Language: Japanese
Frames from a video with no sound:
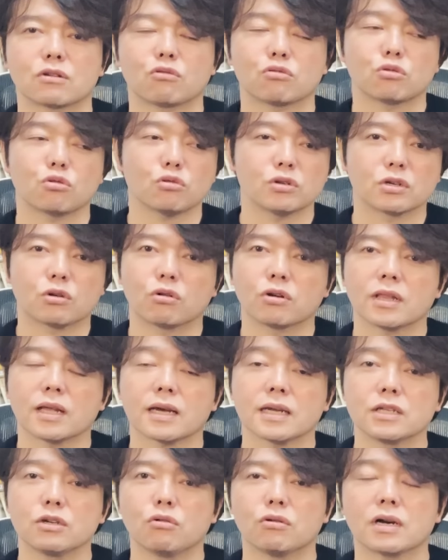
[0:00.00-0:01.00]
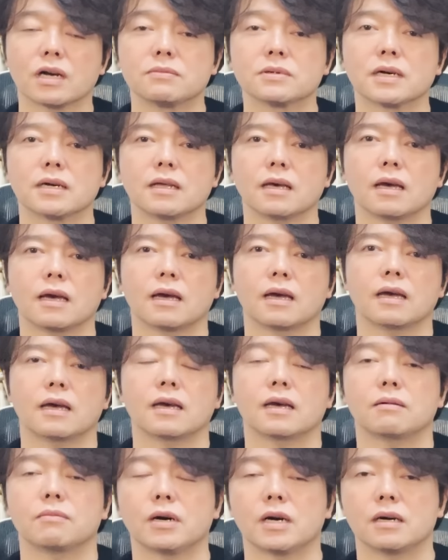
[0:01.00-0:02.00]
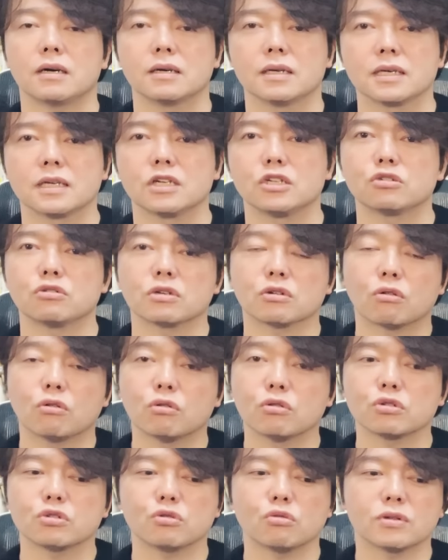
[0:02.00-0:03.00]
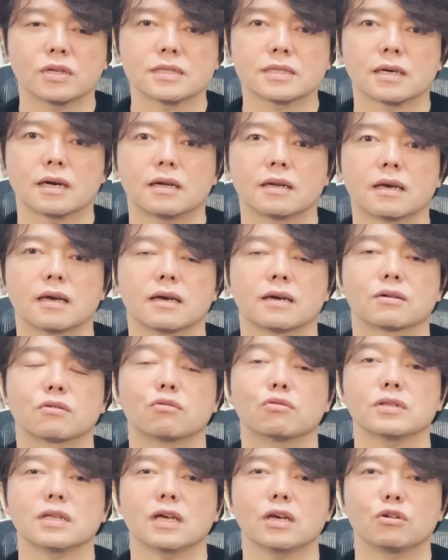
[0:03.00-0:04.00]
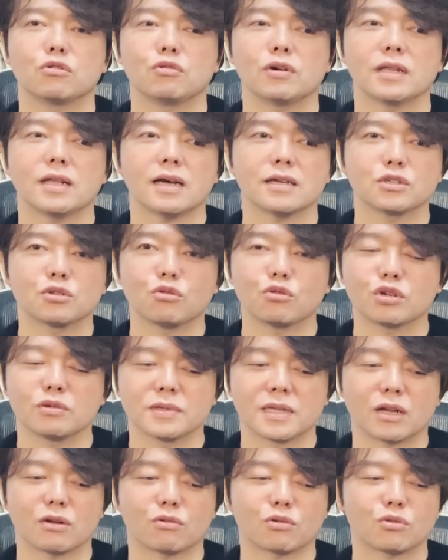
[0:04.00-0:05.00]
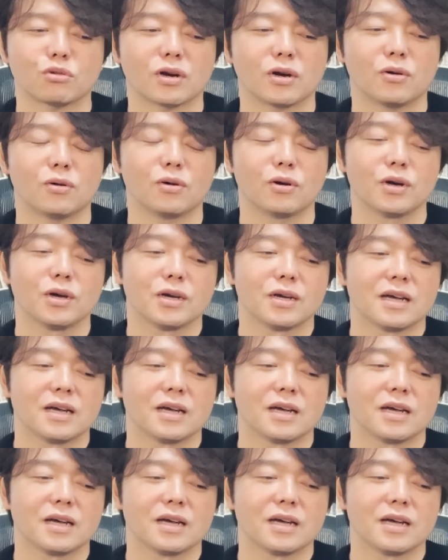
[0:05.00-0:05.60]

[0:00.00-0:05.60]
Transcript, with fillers: 特にこれだけ日本株がね、えー、まあ、非常に好調ですからね、ここで上田ショックみたいなことを、